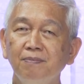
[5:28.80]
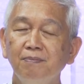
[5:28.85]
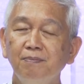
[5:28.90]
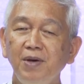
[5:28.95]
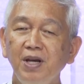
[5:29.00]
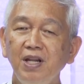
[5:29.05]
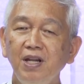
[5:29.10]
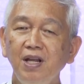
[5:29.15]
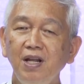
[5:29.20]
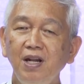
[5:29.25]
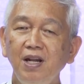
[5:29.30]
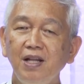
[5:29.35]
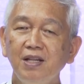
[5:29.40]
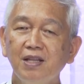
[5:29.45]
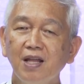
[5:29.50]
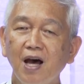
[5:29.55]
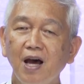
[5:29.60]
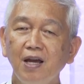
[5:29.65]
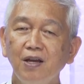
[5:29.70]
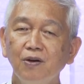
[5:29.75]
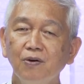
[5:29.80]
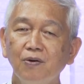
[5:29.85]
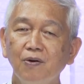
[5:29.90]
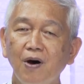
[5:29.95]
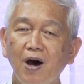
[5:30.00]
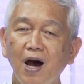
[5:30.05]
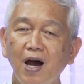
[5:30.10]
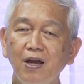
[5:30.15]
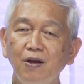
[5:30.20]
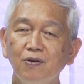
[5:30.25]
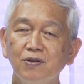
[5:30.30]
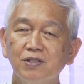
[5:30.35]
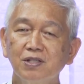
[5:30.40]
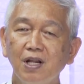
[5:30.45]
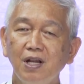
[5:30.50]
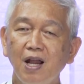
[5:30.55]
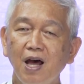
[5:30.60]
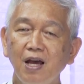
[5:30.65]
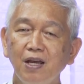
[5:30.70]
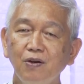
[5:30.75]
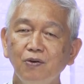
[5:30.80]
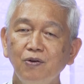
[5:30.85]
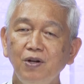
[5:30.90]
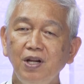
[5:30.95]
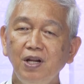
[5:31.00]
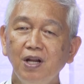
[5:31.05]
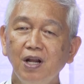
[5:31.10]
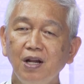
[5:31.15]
Pinili tayo ayon sa layunin